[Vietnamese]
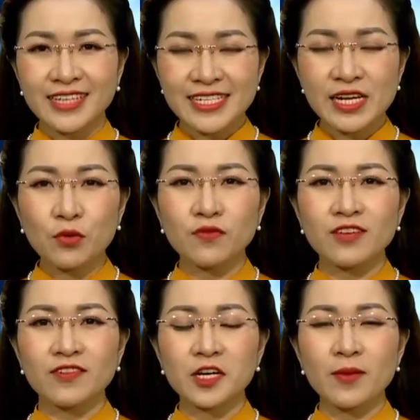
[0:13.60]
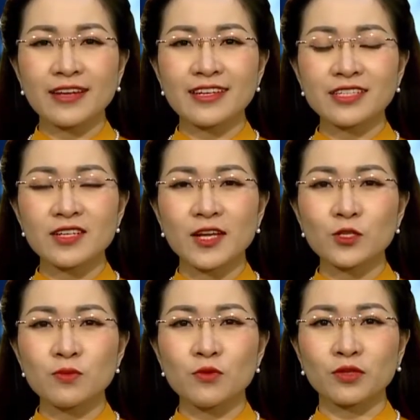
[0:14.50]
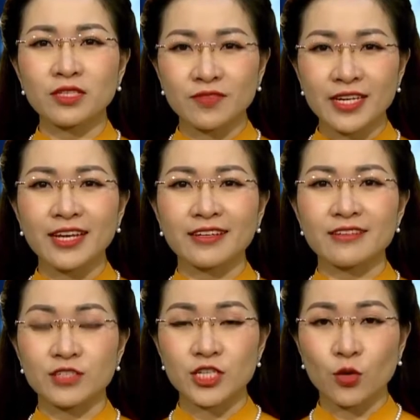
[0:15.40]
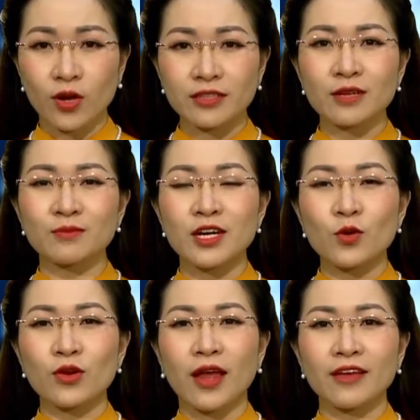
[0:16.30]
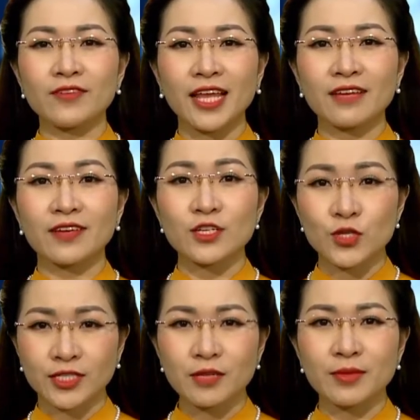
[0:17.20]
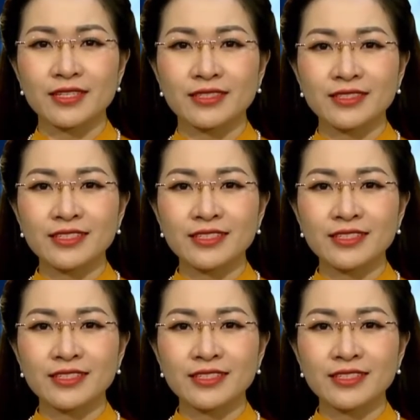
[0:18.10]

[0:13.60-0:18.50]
Kính chào quý vị và các bạn đang theo dõi chuyên mục những vấn đề cử tri quan tâm của Đài Phát thanh và Truyền hình Ninh Bình.